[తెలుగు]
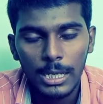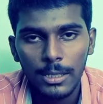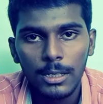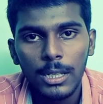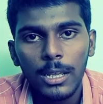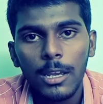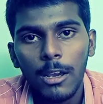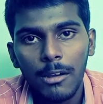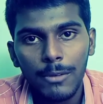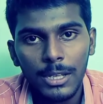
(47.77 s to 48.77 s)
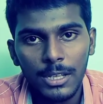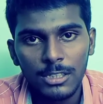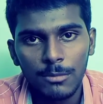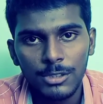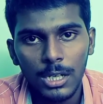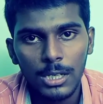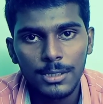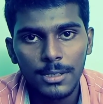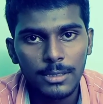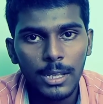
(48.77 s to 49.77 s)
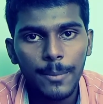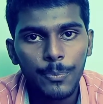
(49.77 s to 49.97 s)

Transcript: లేదంటే ఫ్రీ దర్శనం స్టార్ట్ చేస్తే